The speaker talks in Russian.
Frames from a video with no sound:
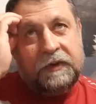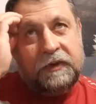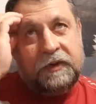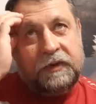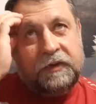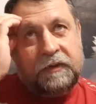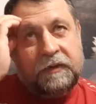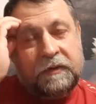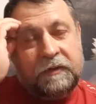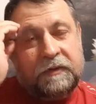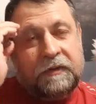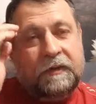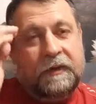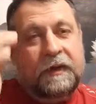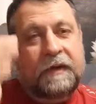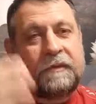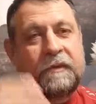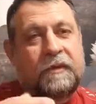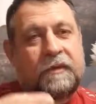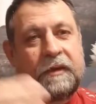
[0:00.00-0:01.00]
чуть-чуть
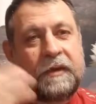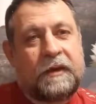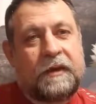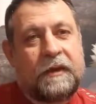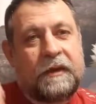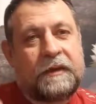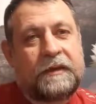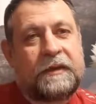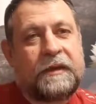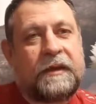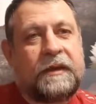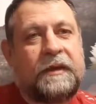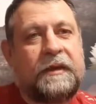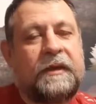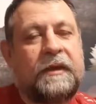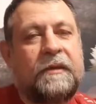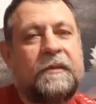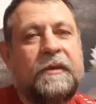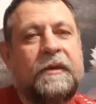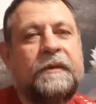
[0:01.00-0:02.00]
как бы удалился от
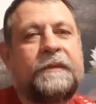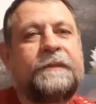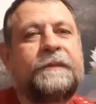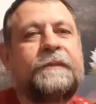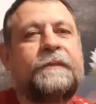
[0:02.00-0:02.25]
темы.